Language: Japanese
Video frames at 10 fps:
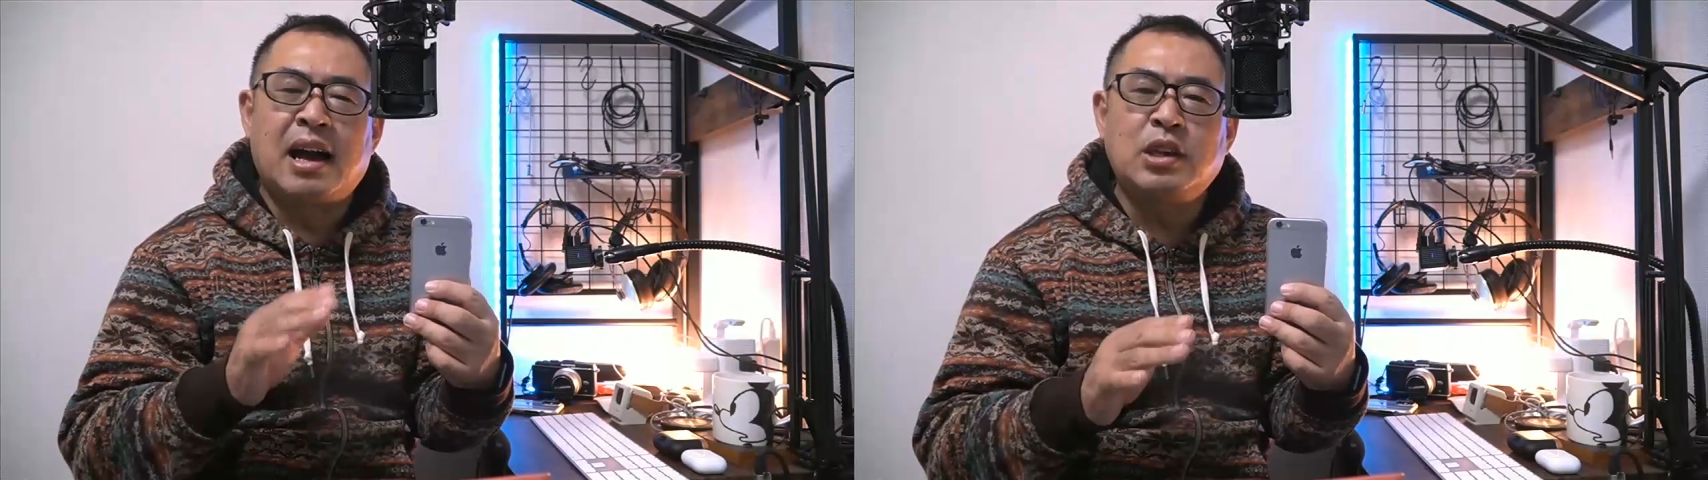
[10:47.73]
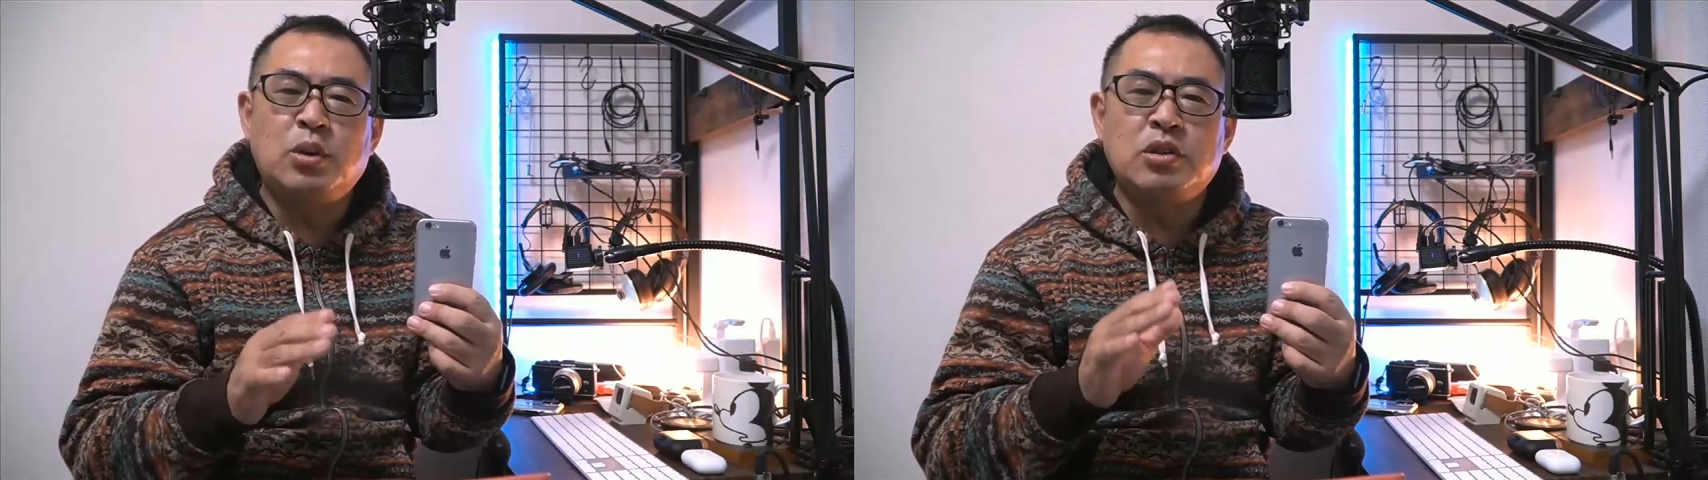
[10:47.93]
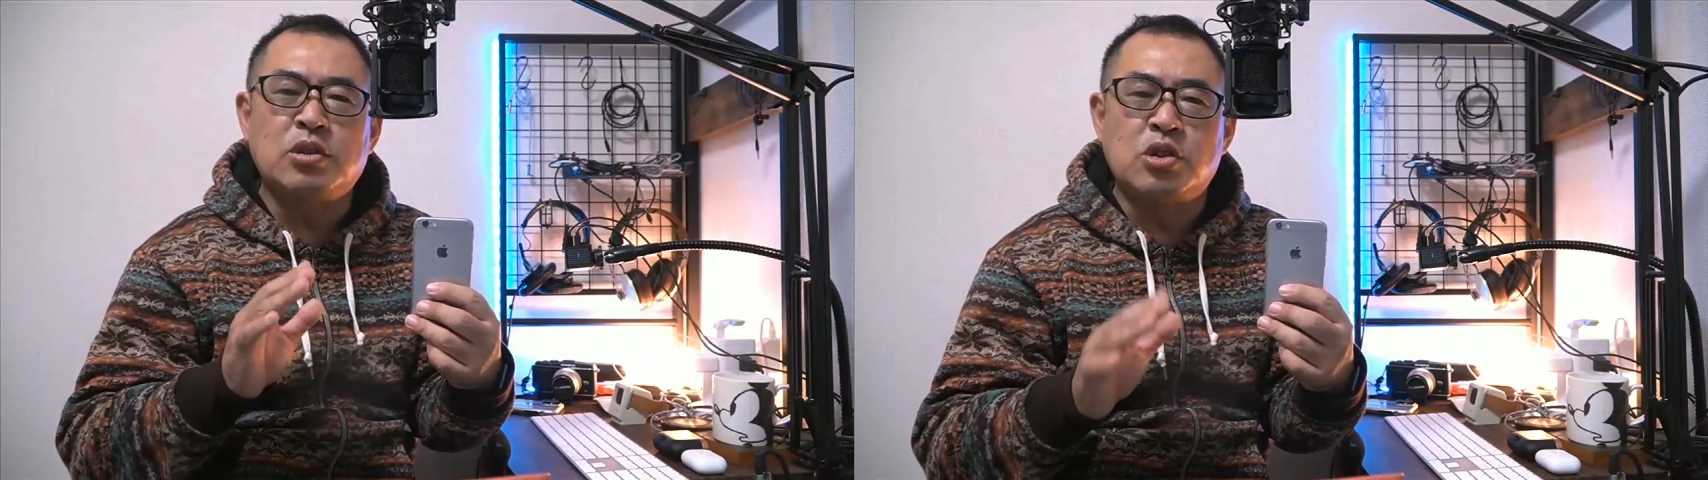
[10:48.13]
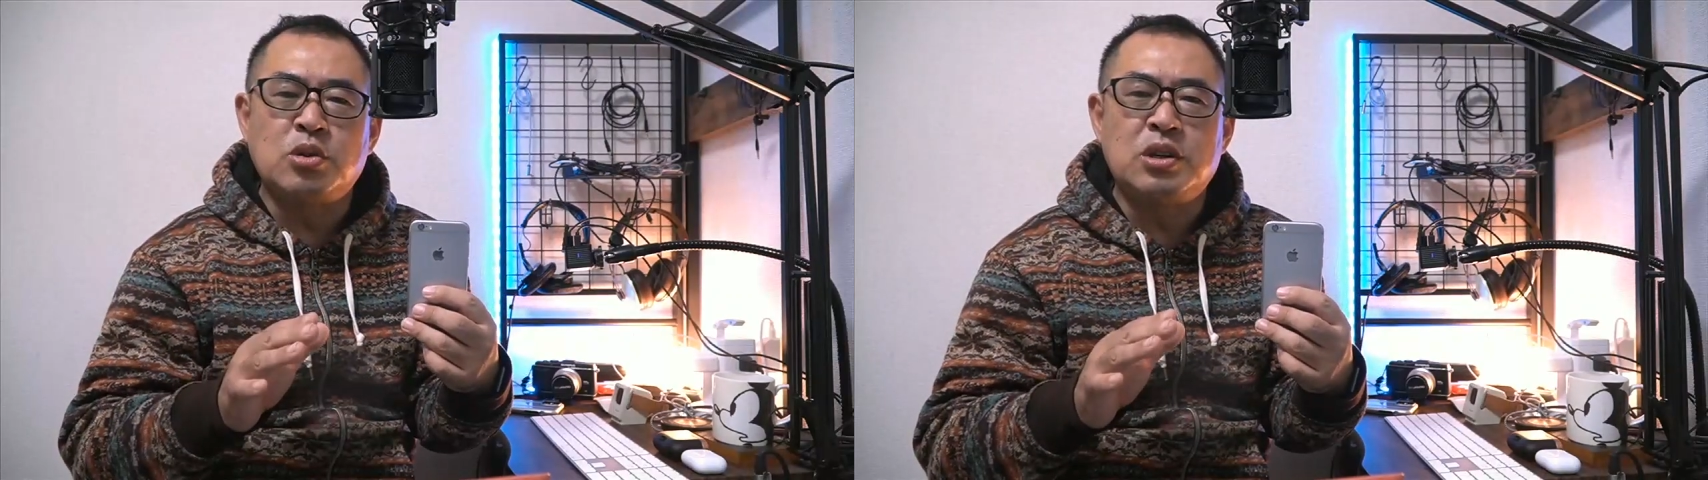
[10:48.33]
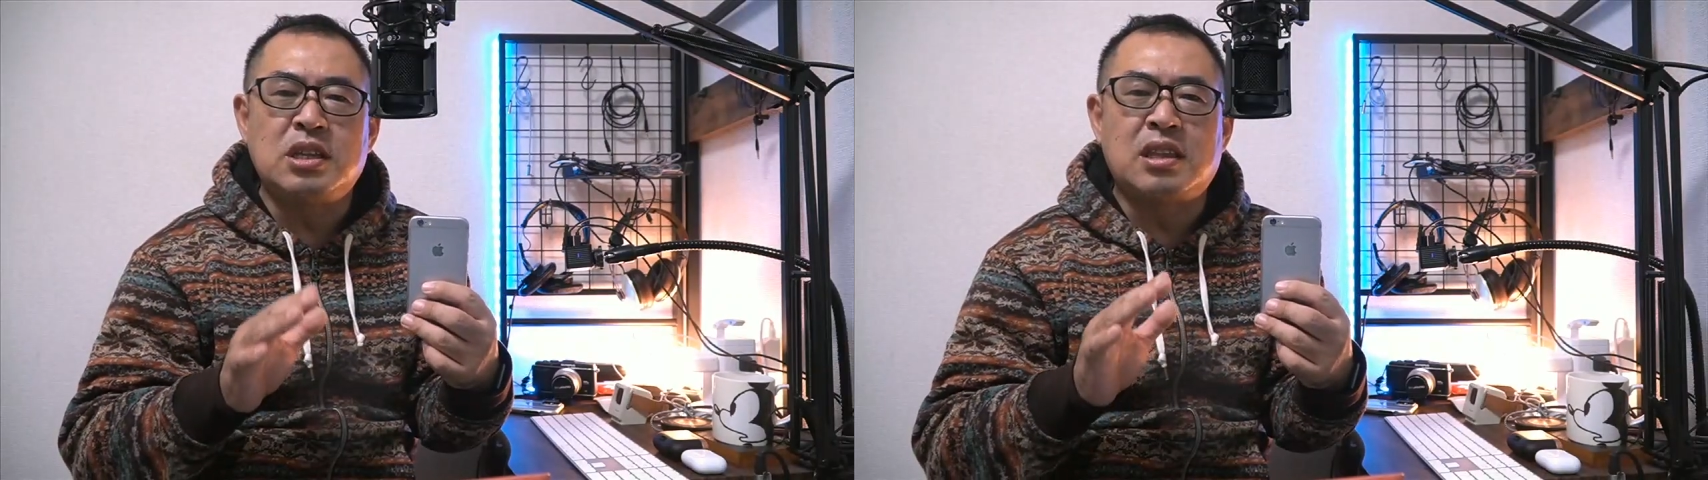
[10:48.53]
アイオーエス
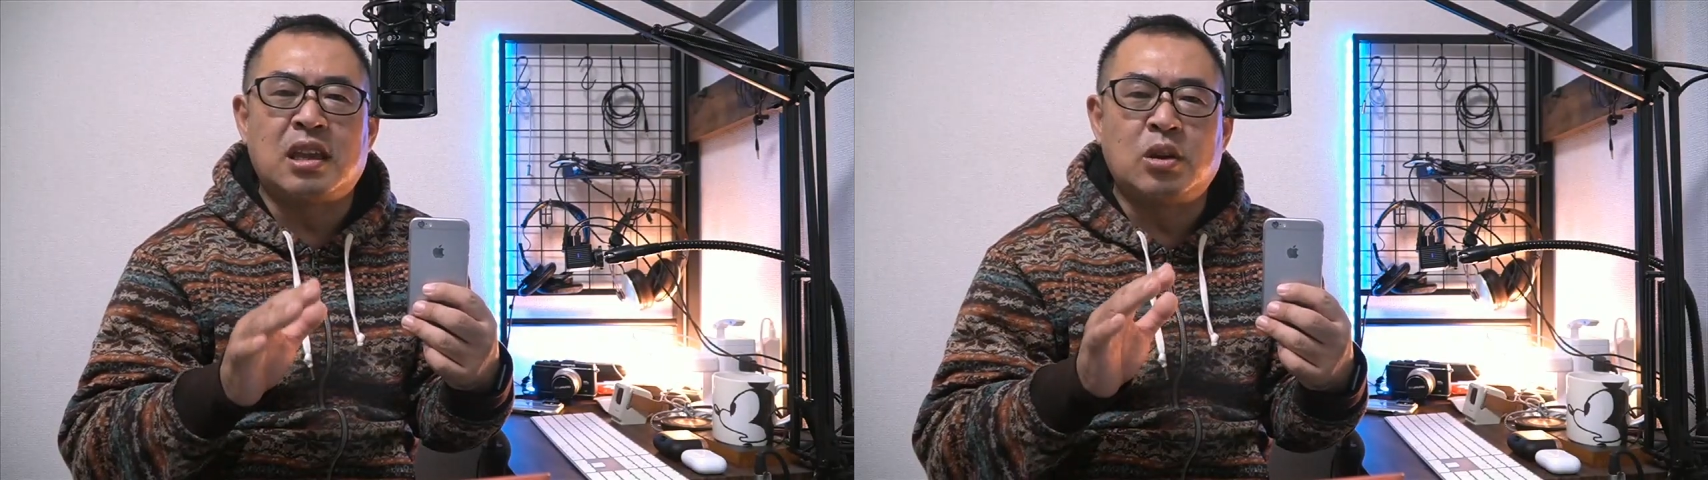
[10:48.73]
じゅうにて